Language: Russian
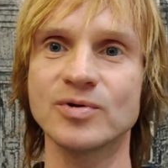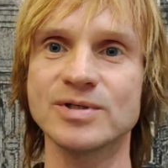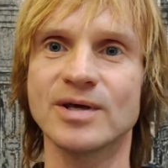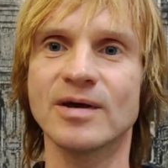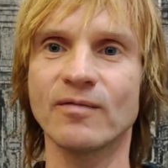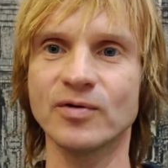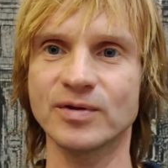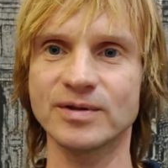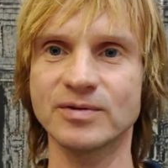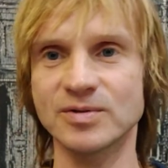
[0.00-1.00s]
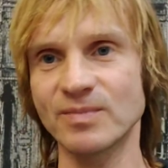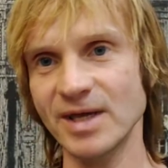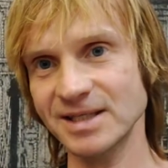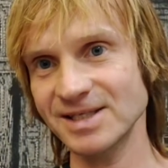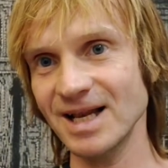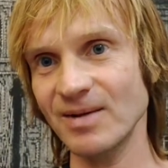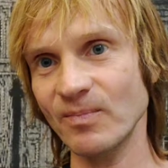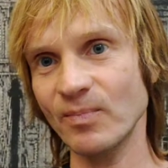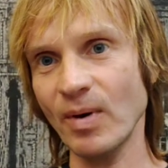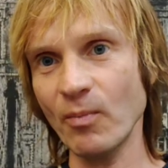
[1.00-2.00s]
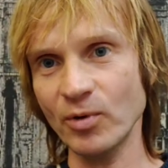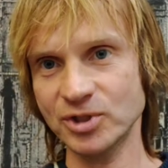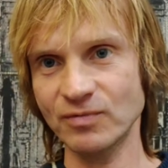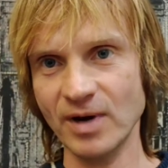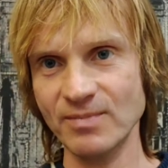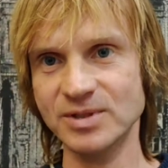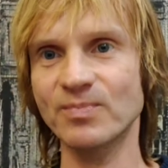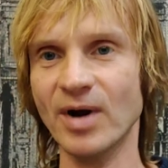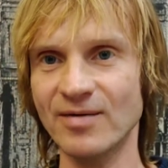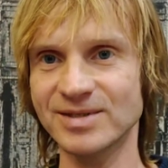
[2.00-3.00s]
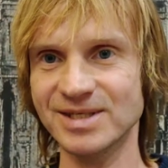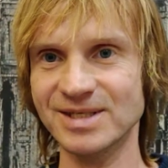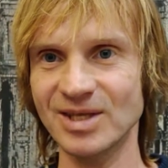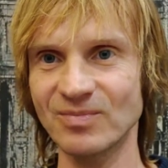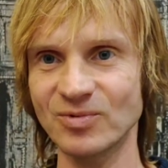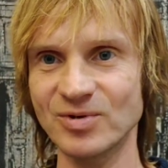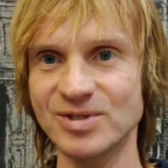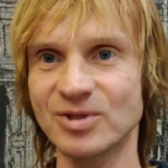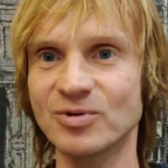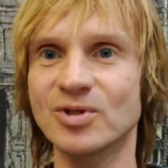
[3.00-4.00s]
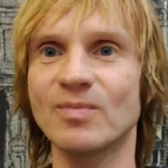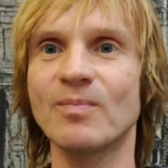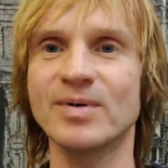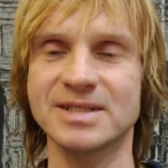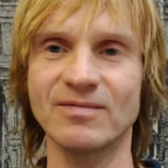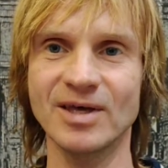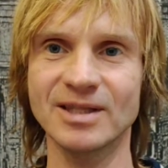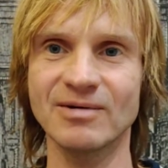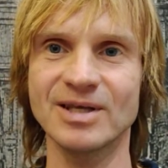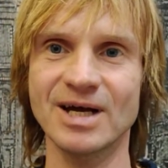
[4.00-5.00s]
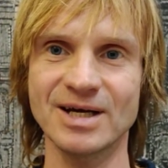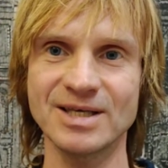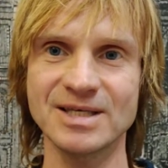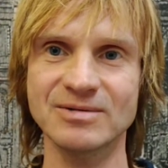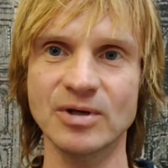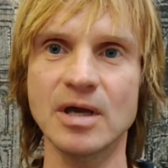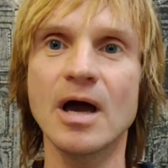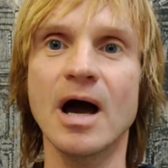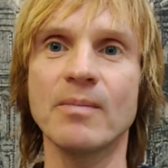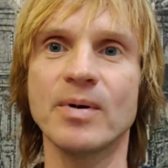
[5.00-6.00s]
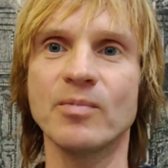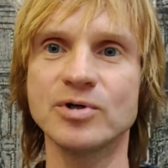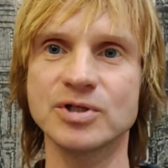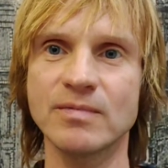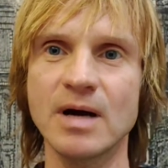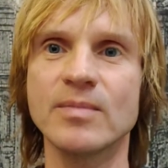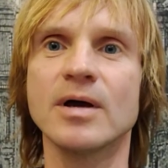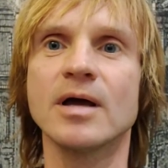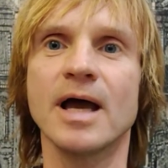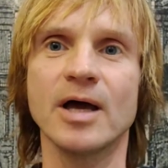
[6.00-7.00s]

То есть, вот, то есть моя цель помочь вам справиться с этим. То есть не то, чтобы посоветовать, как действовать, а помочь вам